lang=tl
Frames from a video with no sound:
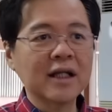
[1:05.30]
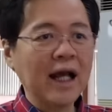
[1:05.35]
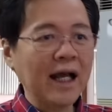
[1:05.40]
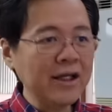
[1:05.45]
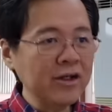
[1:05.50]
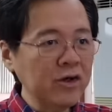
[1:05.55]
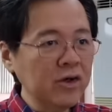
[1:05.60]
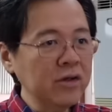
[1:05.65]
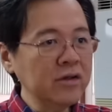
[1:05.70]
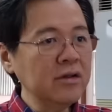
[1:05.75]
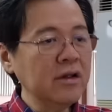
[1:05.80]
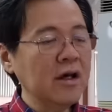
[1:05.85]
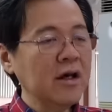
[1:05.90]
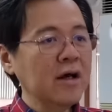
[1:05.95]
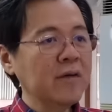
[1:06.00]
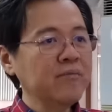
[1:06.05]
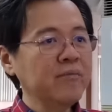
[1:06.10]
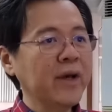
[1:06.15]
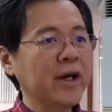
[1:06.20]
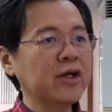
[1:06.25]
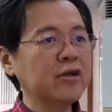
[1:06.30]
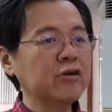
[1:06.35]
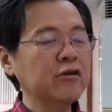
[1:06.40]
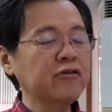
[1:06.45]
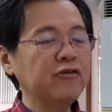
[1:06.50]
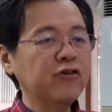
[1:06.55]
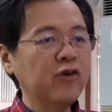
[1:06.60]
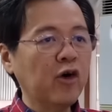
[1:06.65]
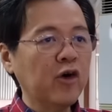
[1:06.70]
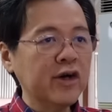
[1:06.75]
Ngayon,
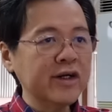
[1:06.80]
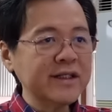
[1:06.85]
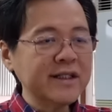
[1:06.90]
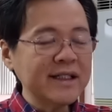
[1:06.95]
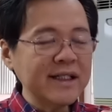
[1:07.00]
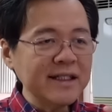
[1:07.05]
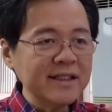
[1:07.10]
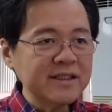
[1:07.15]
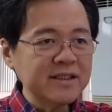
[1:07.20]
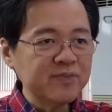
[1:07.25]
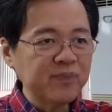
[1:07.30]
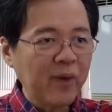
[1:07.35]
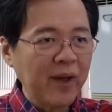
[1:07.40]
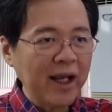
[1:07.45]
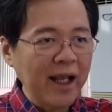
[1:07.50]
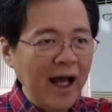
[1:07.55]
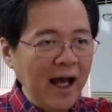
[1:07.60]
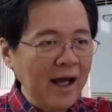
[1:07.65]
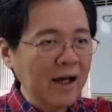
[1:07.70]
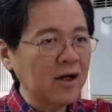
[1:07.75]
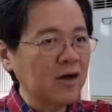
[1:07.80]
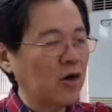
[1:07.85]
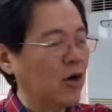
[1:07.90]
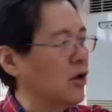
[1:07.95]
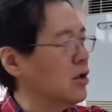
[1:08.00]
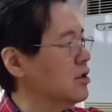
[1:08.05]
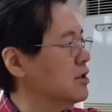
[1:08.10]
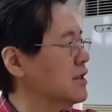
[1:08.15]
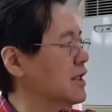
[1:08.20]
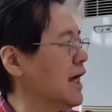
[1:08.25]
merong 40s pa lang
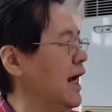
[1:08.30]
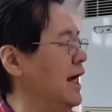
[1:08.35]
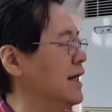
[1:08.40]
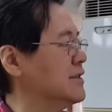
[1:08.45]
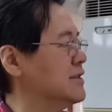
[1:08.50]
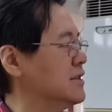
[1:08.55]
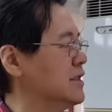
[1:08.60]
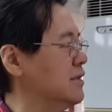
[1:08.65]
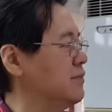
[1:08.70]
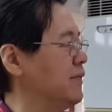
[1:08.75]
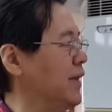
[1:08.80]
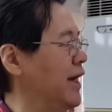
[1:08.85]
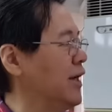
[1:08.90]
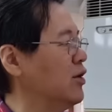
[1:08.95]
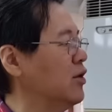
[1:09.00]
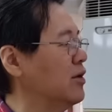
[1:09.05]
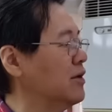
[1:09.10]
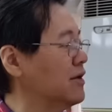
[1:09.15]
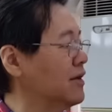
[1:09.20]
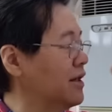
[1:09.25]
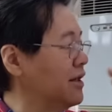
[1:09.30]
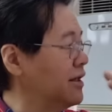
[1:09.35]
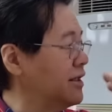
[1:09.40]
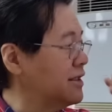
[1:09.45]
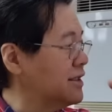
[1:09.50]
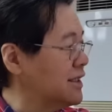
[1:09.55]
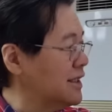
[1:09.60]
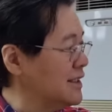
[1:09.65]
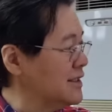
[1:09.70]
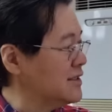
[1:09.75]
colon cancer. Merong
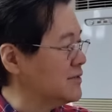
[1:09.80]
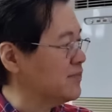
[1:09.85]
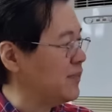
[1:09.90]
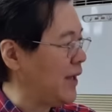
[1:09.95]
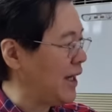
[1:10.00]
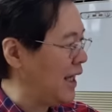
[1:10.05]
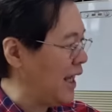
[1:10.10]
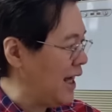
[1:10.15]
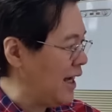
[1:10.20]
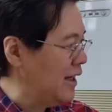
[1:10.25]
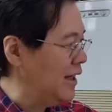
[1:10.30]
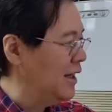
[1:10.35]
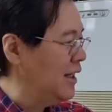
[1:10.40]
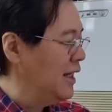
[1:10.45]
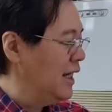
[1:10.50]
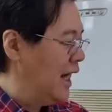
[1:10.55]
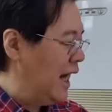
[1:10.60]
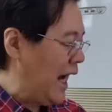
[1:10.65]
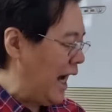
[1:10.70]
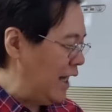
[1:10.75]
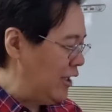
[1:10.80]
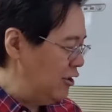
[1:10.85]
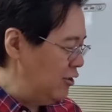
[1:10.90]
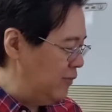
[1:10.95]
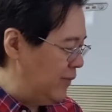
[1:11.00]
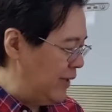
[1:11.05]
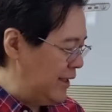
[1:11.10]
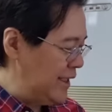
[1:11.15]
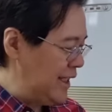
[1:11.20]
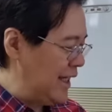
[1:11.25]
30s pa lang. Ano
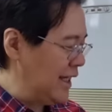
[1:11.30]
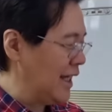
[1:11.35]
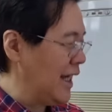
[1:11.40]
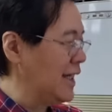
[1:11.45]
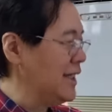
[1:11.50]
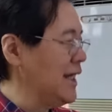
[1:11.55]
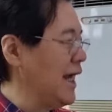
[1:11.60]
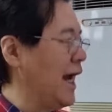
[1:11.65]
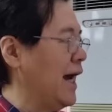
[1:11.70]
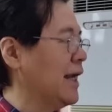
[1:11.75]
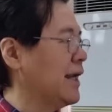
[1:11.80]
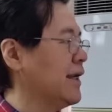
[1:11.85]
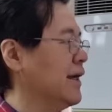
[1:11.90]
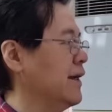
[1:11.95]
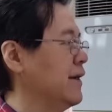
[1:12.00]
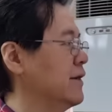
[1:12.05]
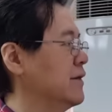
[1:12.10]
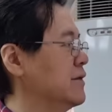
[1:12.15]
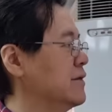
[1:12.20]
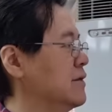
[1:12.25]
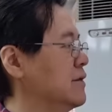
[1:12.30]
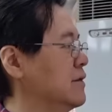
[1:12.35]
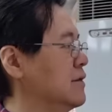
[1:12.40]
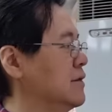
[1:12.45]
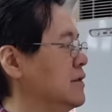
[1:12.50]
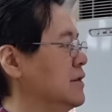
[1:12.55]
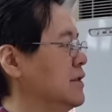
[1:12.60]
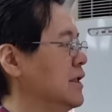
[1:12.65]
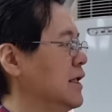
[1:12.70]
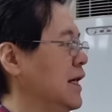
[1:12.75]
ba nangyayari?
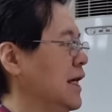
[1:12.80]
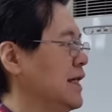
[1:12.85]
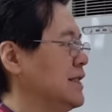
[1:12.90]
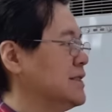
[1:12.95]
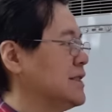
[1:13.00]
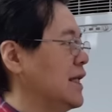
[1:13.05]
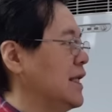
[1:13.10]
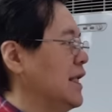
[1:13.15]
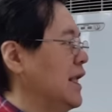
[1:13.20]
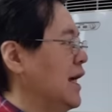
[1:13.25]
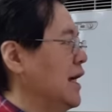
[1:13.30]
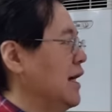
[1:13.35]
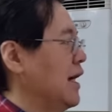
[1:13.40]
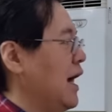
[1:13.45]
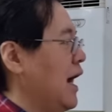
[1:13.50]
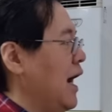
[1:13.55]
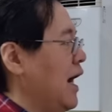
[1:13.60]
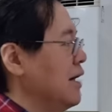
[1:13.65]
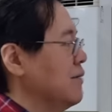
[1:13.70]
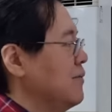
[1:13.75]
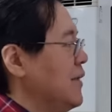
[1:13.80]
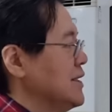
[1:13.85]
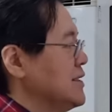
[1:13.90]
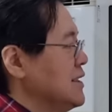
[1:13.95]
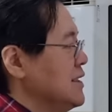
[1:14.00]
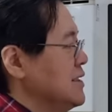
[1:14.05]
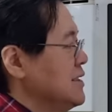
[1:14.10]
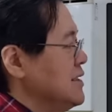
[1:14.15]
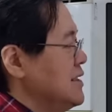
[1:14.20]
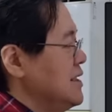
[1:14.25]
Isa lang ang
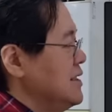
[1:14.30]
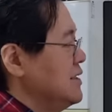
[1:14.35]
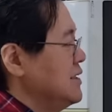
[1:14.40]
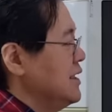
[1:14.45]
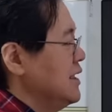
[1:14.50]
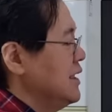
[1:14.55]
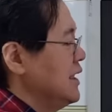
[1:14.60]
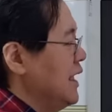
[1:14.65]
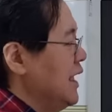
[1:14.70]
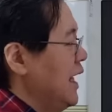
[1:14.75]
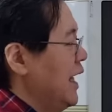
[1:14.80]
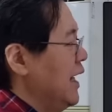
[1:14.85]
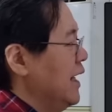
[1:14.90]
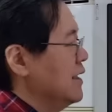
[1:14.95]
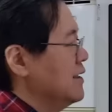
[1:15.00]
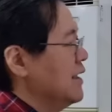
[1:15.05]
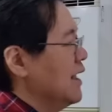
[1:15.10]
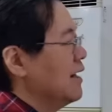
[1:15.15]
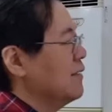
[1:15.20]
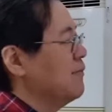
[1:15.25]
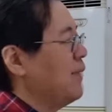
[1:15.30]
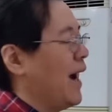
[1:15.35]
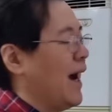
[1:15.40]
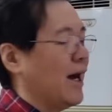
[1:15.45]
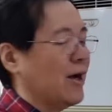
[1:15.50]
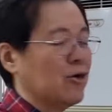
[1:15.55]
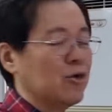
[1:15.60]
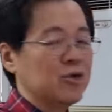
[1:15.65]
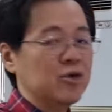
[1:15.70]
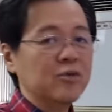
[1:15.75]
masisisi nila eh.
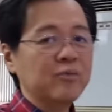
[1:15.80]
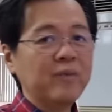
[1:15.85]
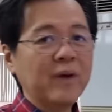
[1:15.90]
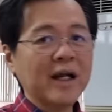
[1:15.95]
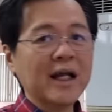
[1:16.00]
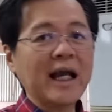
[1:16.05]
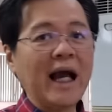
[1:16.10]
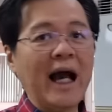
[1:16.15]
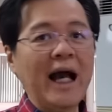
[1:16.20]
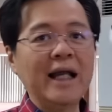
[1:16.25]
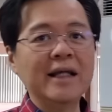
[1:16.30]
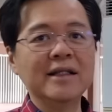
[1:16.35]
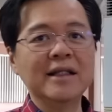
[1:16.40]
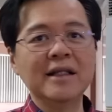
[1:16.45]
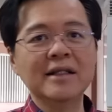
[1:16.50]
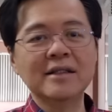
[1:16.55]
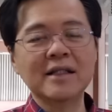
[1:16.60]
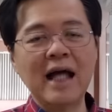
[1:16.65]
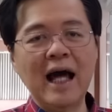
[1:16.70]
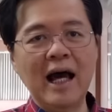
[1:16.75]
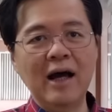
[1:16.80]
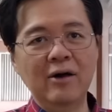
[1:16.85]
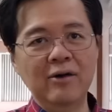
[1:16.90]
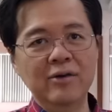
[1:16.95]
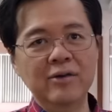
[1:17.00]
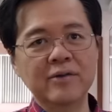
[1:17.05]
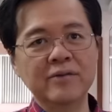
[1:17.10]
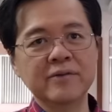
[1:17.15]
Nagbago yung pagkain ng tao.